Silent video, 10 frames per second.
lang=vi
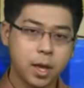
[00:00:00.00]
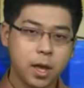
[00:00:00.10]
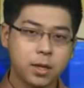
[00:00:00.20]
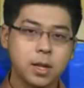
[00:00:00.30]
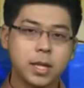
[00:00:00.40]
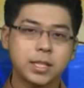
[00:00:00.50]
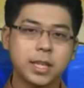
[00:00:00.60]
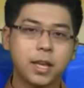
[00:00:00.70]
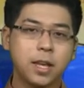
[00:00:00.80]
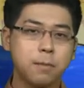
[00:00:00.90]
đến các sáng
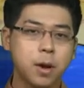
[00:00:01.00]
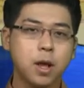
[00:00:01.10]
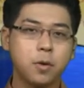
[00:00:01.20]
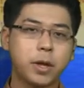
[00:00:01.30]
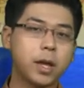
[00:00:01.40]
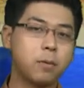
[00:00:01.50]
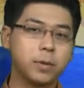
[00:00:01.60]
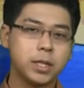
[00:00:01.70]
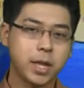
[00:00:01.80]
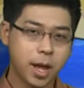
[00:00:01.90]
kiến mới của các công ty
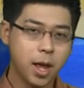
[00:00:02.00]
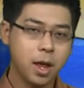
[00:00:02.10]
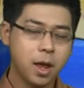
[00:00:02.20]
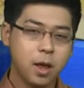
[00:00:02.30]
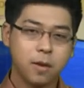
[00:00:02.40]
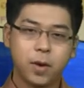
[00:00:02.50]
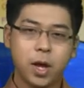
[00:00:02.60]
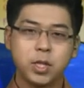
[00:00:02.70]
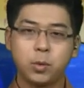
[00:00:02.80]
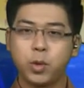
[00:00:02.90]
trẻ. Và
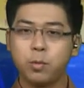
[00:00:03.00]
trong chuyên